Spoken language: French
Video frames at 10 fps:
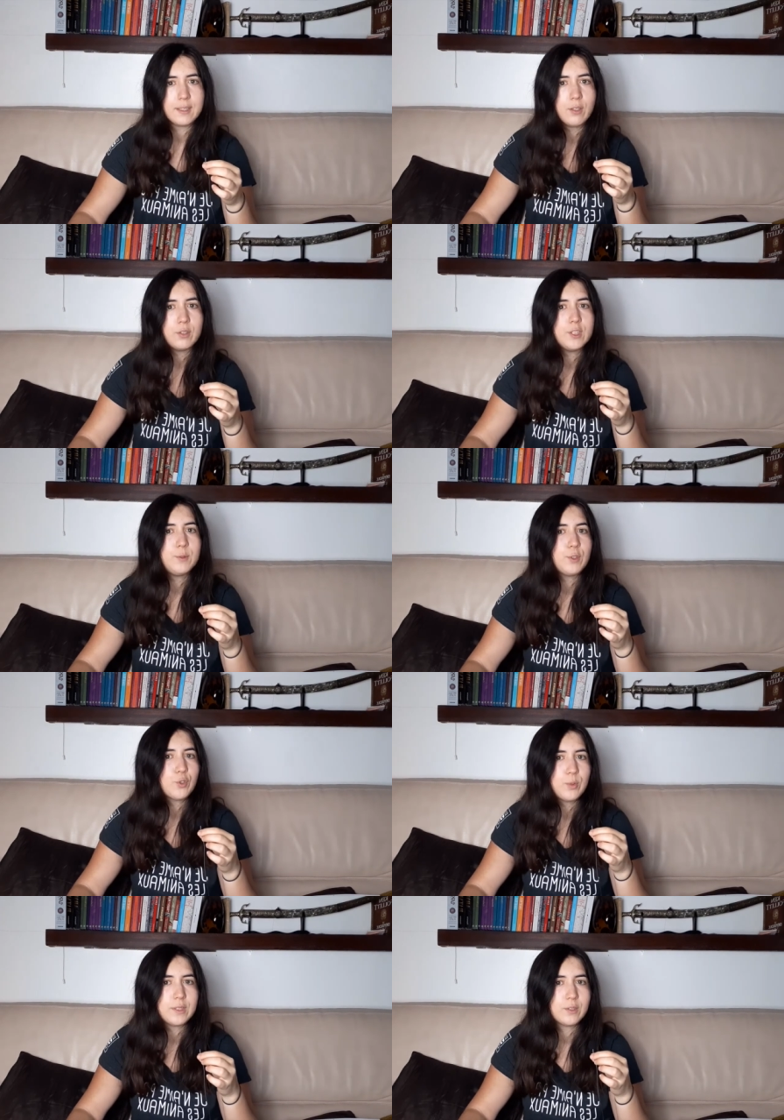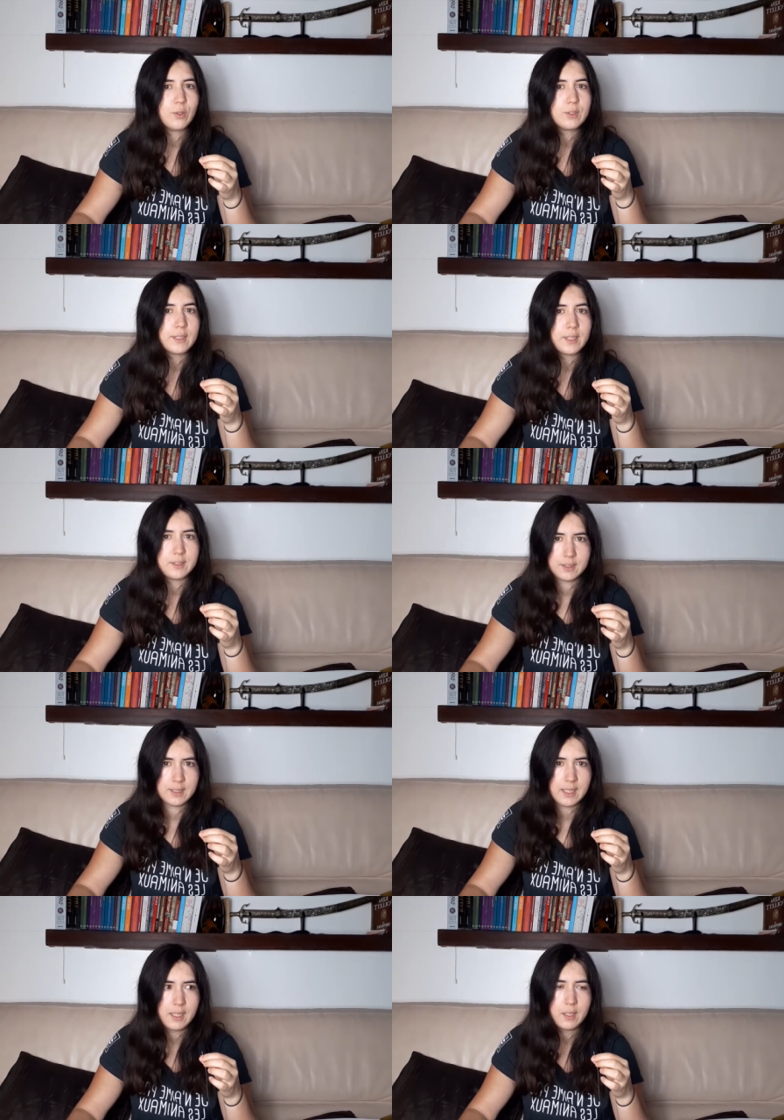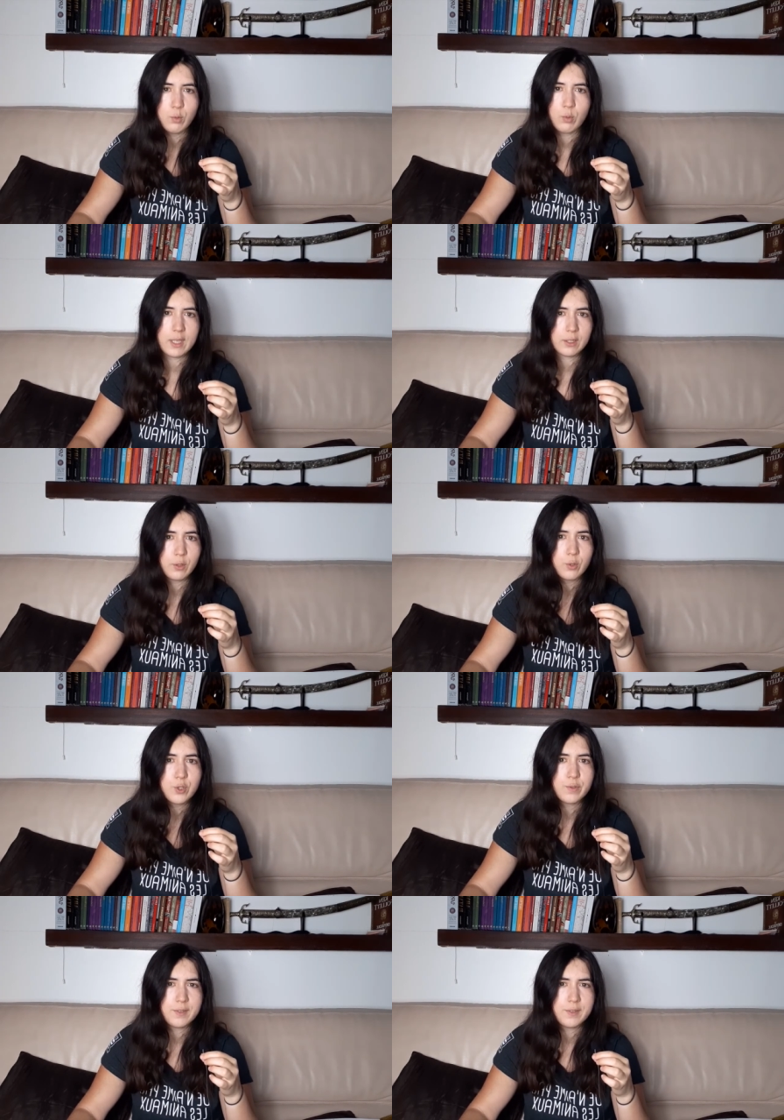D'ailleurs, en 1860, un critique d'art, Léon Lagrange,